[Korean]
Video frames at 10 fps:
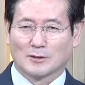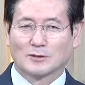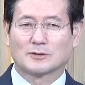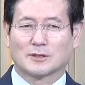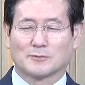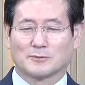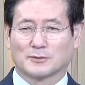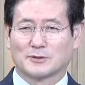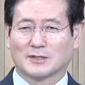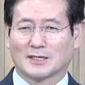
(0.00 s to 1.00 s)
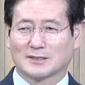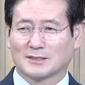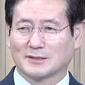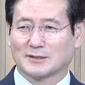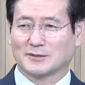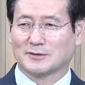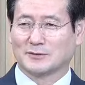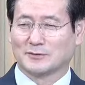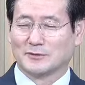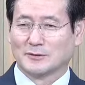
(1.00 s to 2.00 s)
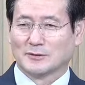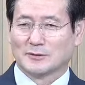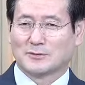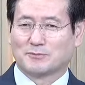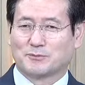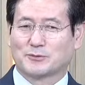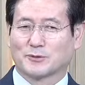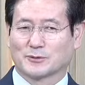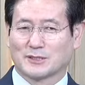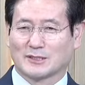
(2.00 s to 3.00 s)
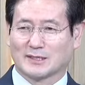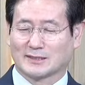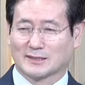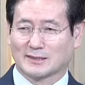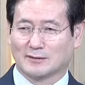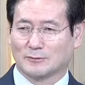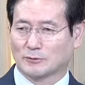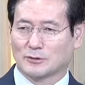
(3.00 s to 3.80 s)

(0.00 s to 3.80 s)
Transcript: 어떻게 보면 그 당시에는요, 여러분 부족 시대잖아요.